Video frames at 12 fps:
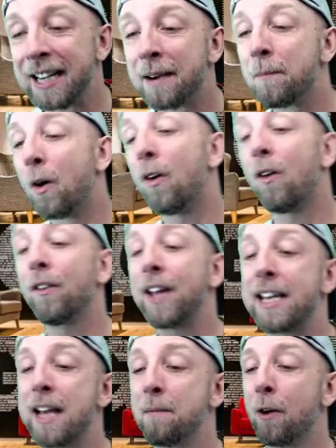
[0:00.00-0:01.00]
Bon, on a
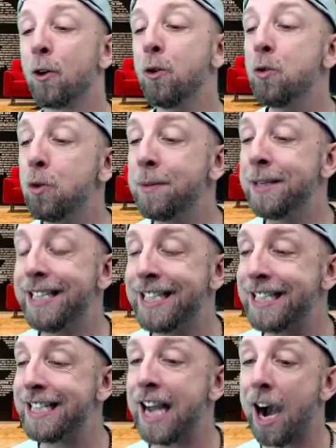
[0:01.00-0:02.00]
également le
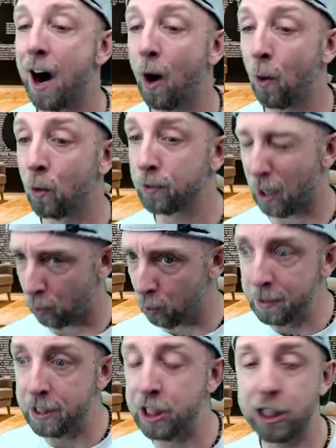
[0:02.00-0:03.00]
Humidigi A11. Alors
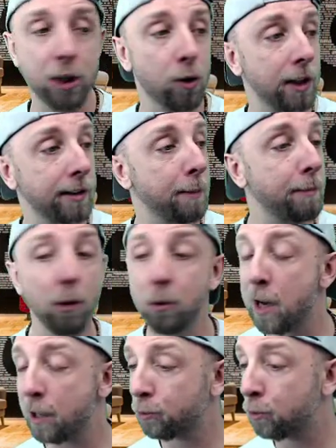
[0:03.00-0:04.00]
Humidigi, on les a pas eu
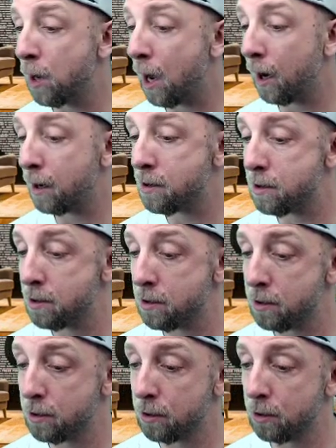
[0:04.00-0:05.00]
là, ce coup-là.
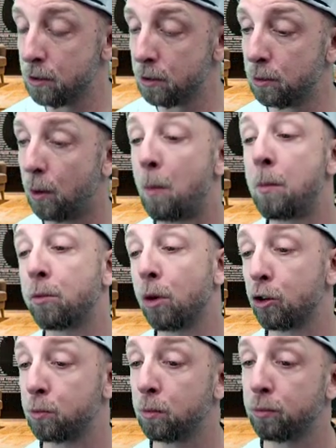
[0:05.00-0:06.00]
Euh, en même temps,
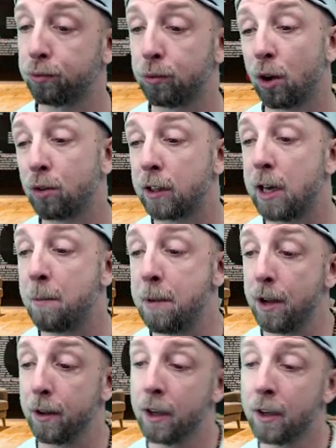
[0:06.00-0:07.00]
je... non, c'est de la
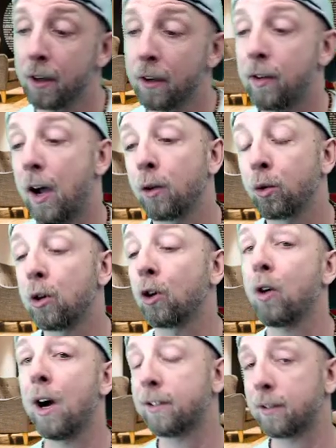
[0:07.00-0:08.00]
merde. Enfin, un truc
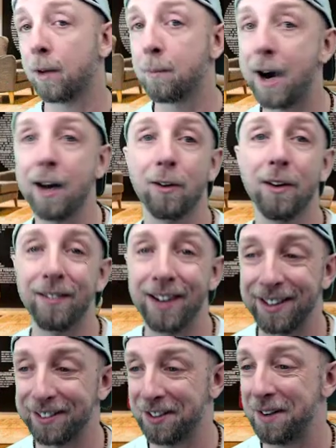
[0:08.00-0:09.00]
encore à 100 balles, quoi.
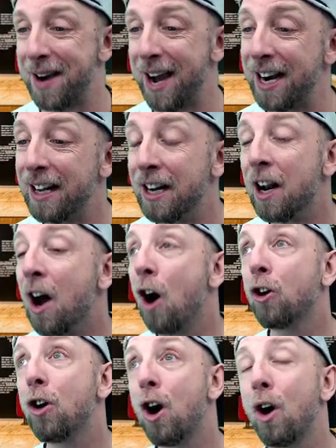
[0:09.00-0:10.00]
Voilà, 100 balles.
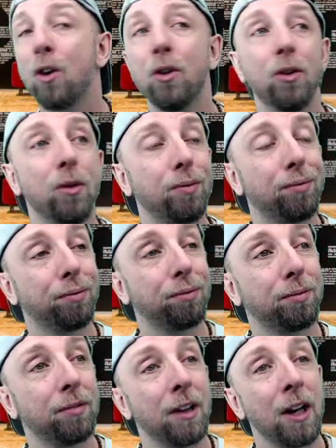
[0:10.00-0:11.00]
Encore le...
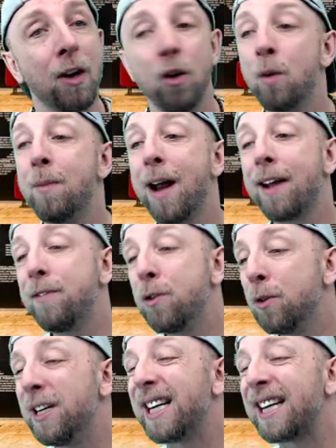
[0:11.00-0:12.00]
Le
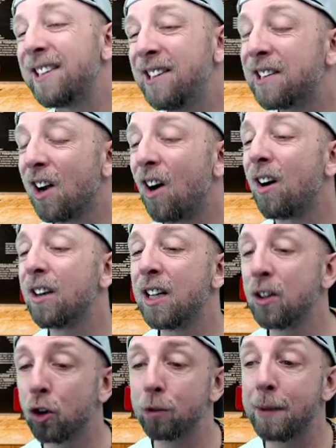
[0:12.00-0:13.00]
Blackview, il est résistant, il a
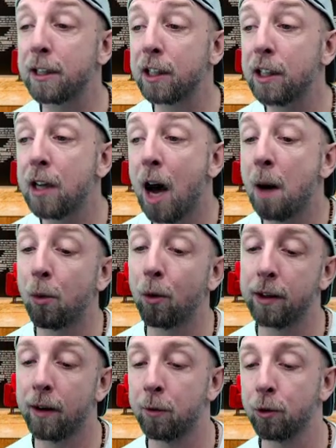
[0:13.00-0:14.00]
une grosse batterie. Là, bon, on
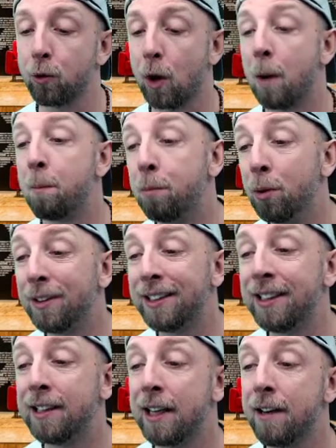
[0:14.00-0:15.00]
est vraiment sur un
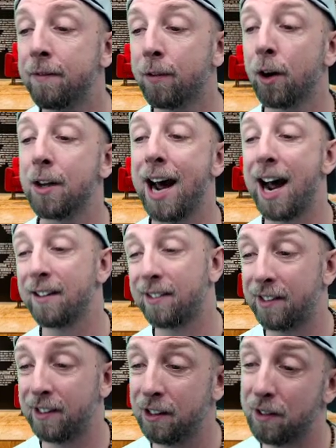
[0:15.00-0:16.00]
petit téléphone à
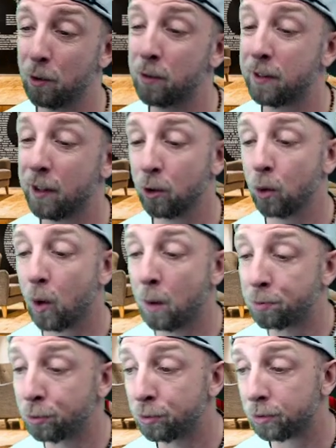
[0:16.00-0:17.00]
6,53
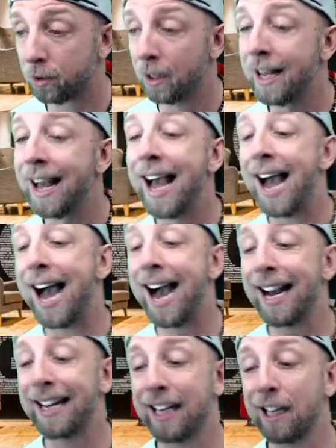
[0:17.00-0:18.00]
pouces
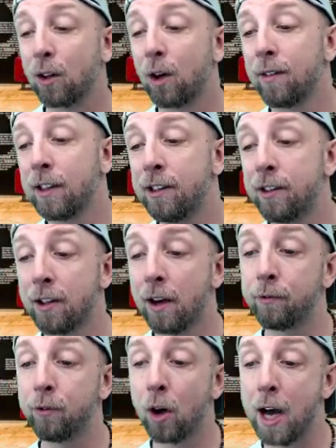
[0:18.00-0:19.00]
à
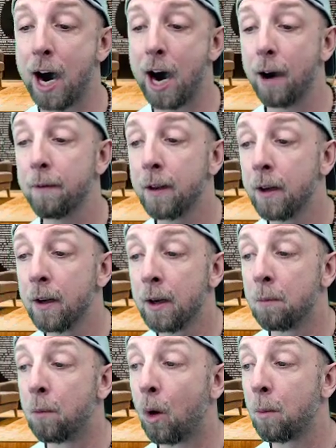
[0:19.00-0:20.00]
99 dollars.
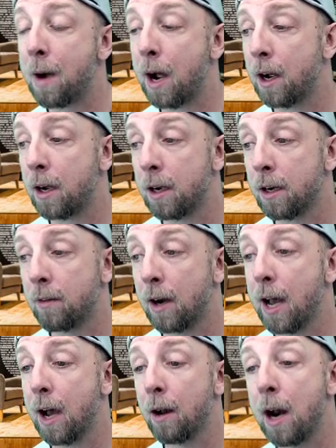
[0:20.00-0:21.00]
Bon, ben,
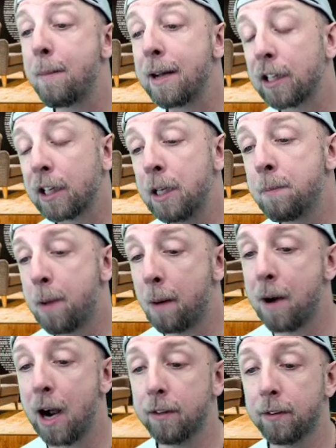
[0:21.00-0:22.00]
voilà. La batterie, pas
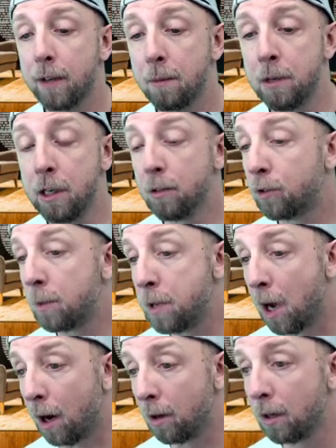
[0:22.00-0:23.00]
mal, 5000, c'est
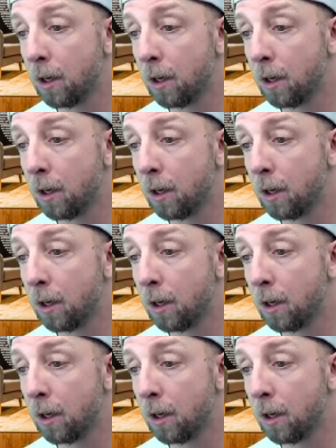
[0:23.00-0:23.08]
bien.